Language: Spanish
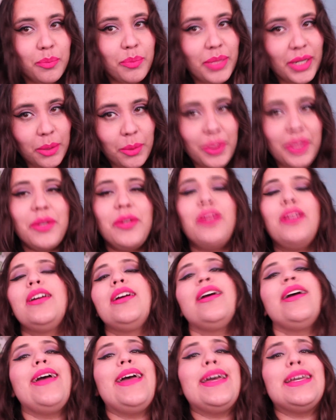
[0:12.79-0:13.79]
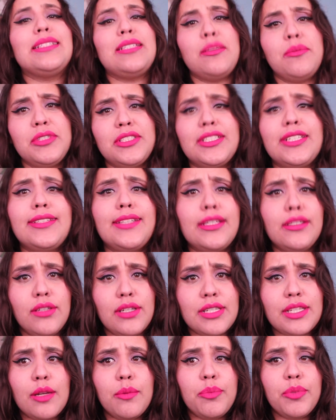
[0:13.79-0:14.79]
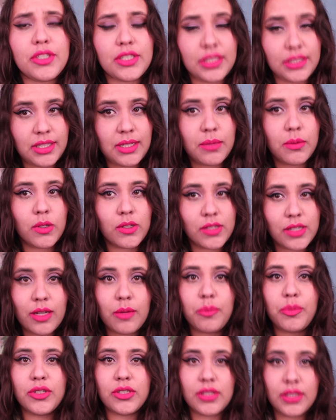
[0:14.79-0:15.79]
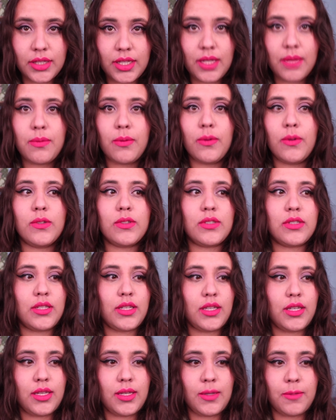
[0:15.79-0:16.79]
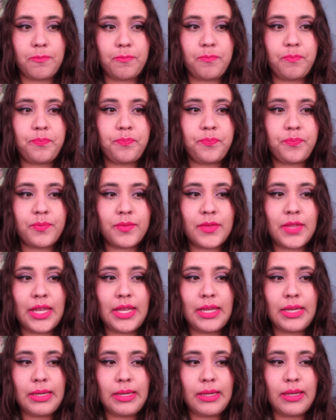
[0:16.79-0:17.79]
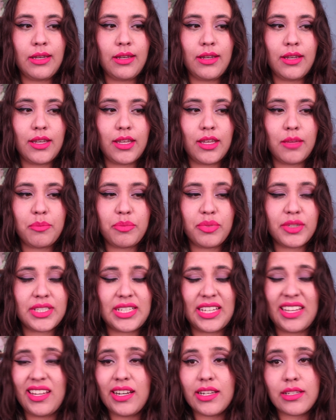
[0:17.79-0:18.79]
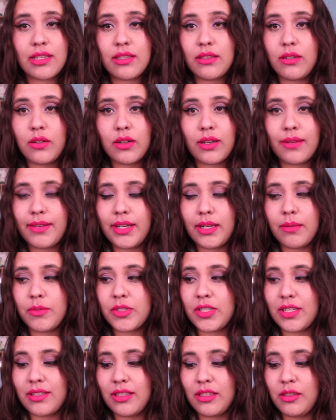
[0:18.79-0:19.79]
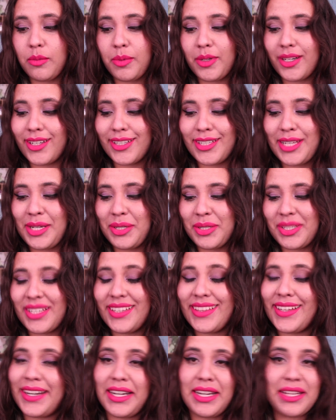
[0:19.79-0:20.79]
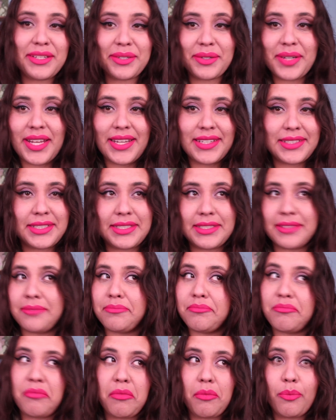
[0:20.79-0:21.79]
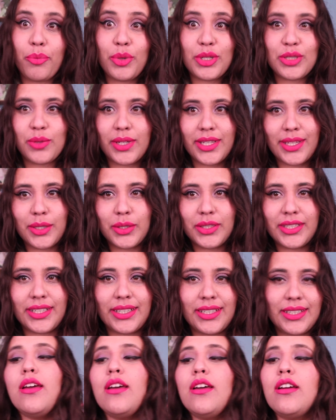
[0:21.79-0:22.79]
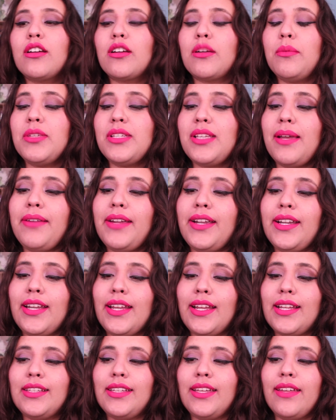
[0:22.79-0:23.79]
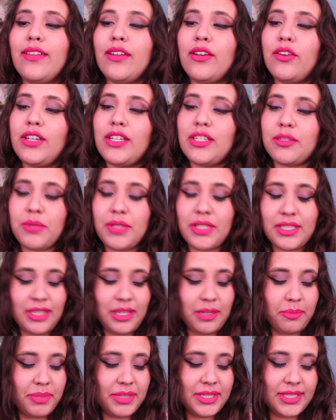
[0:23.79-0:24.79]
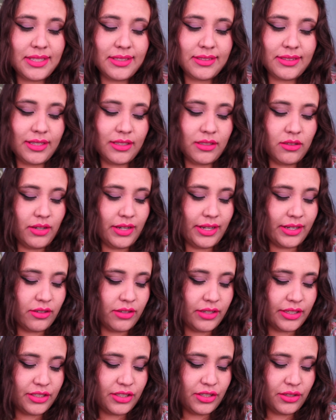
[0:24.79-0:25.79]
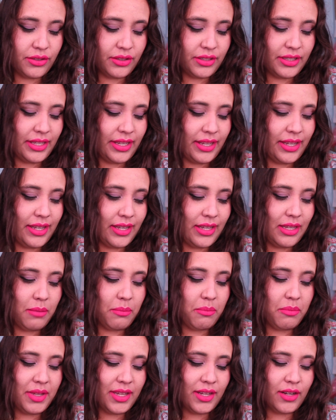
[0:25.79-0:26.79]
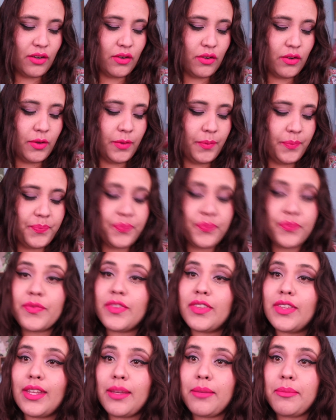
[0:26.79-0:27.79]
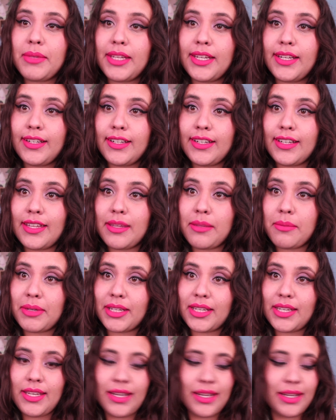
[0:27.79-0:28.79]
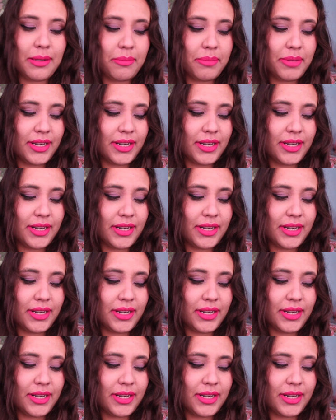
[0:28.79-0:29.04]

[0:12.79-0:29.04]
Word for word: Pero bueno, estamos tratando de ser positivos, ser positivos y, y pues seguir haciendo lo que veníamos haciendo para que se nos quitara la psoriasis. Pues no hay de otra. Como saben, el día de hoy les voy a estar presentando la colección de invierno de mi línea de maquillaje.